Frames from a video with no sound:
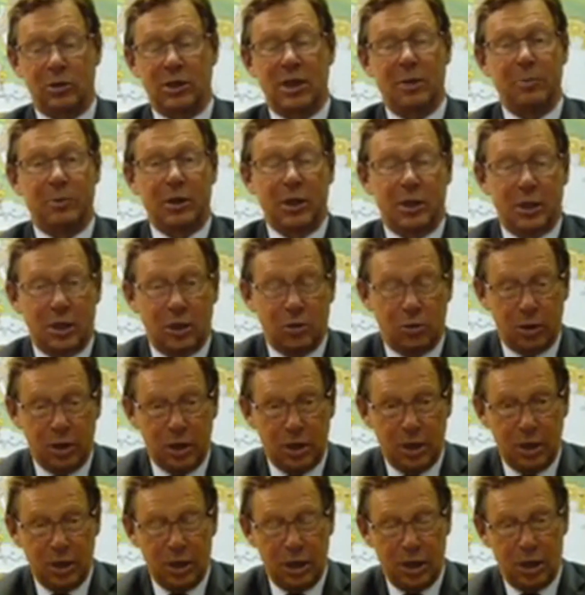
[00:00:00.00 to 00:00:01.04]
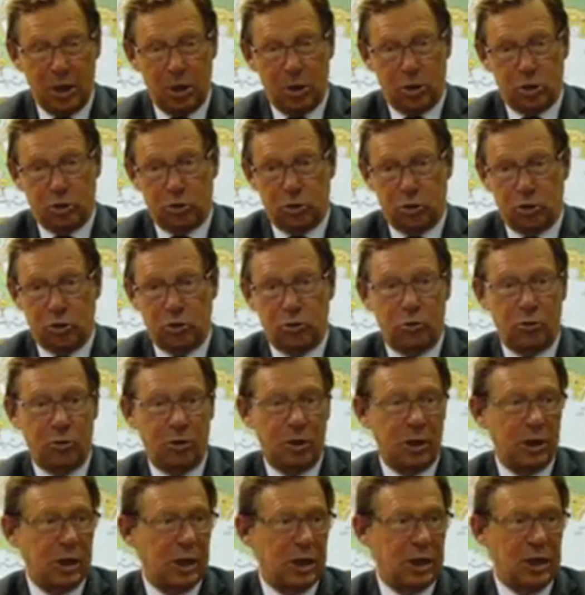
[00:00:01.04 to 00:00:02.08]
La deuxième catégorie, ce
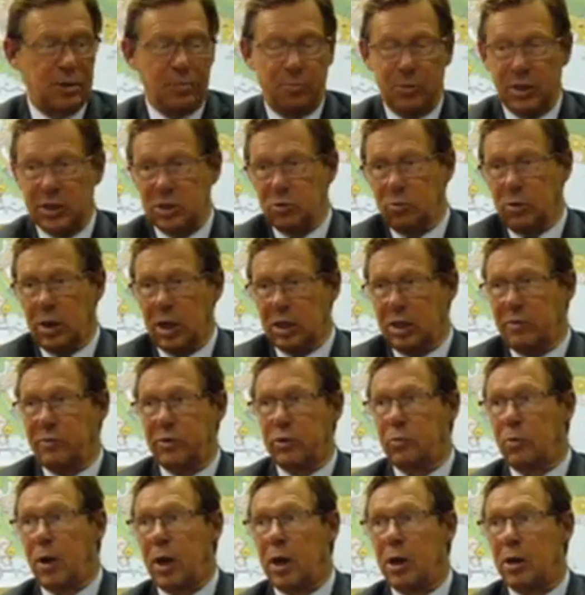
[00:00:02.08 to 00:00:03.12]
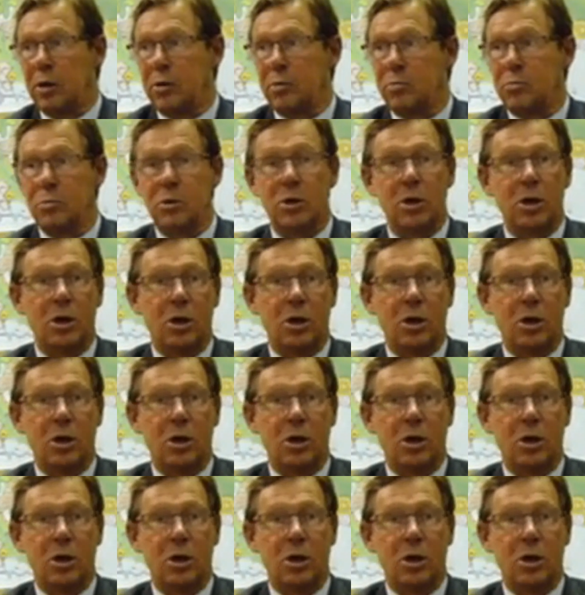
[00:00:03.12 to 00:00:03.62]
sont les maisons individuelles.